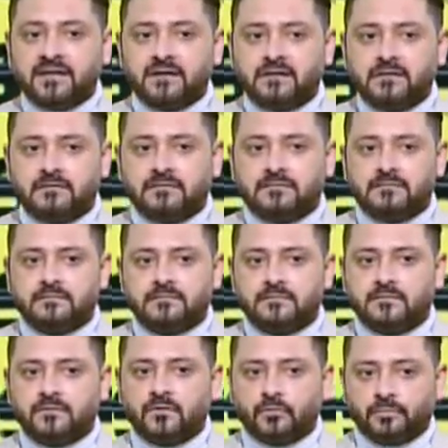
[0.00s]
لكن
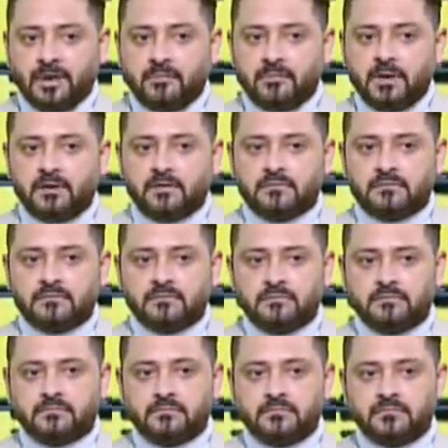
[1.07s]
اوباما
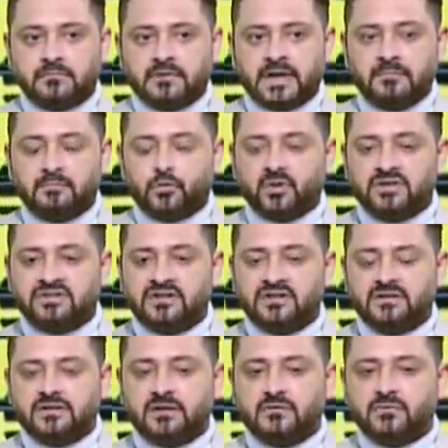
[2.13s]
لعيب
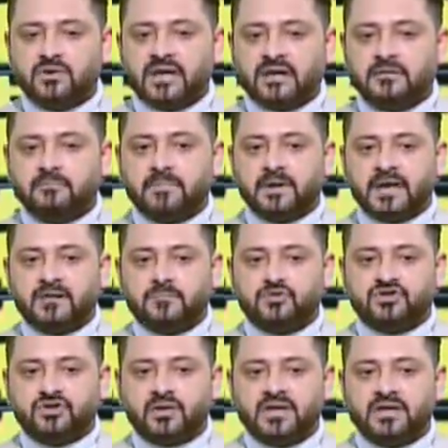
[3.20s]
كويس جدا ولعيب
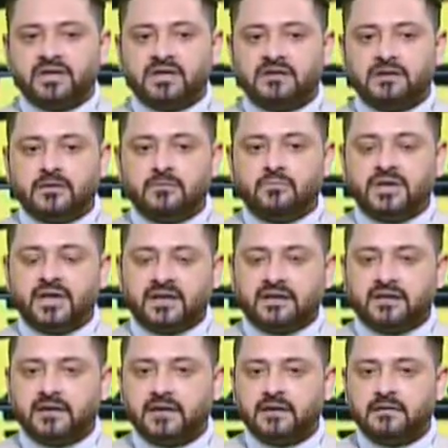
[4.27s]
على مستوى عالي جدا
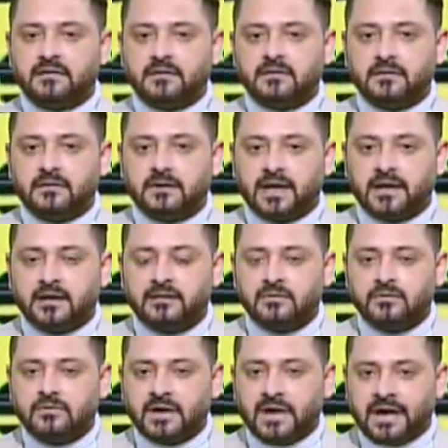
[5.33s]
ولا غنى
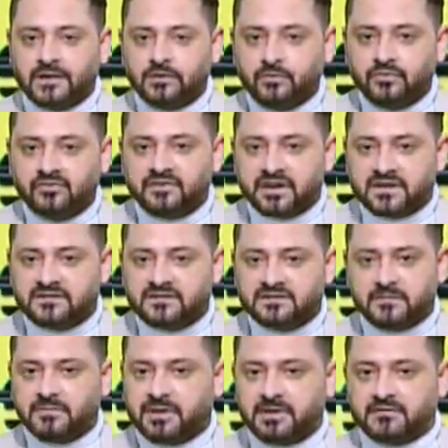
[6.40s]
عن عنه في
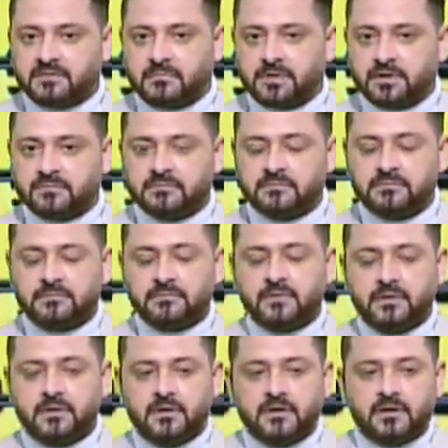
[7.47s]
نادي الزمالك طبعا
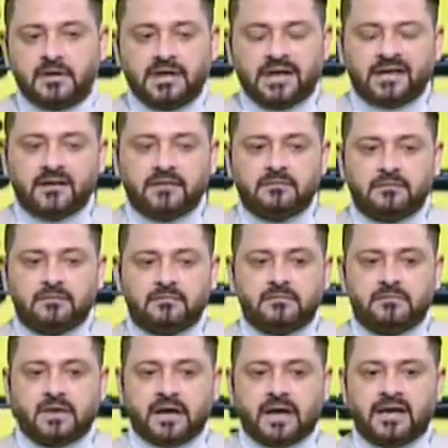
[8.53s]
لكن
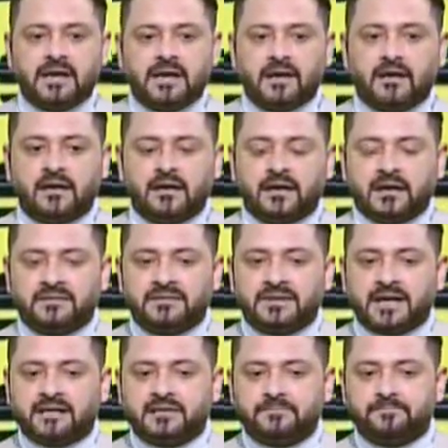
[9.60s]
على
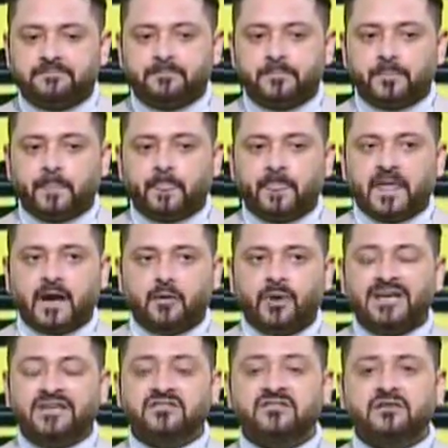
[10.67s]
يعني
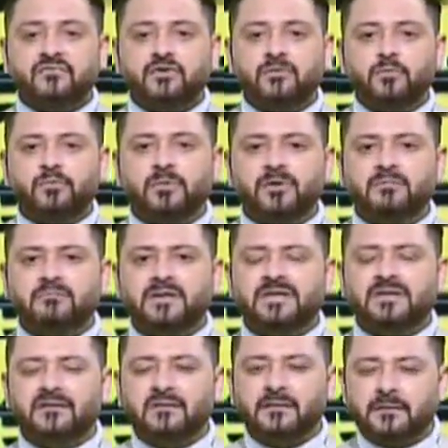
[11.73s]
اوقات كتير في المباراه
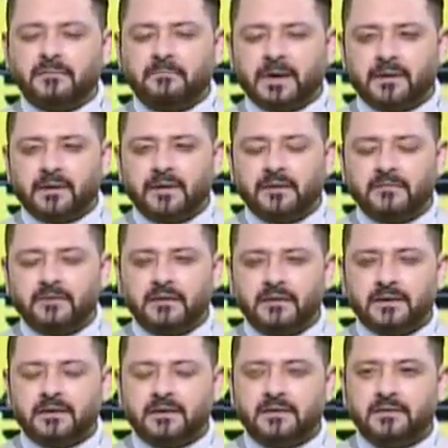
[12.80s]
ما يبقى
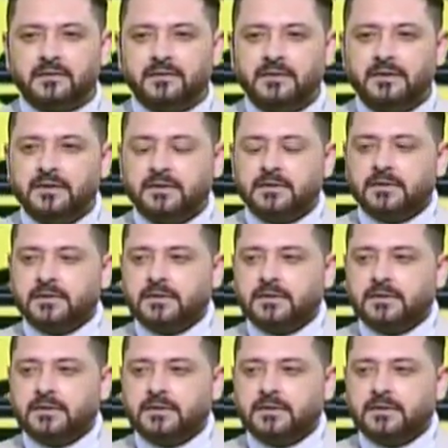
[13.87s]
آه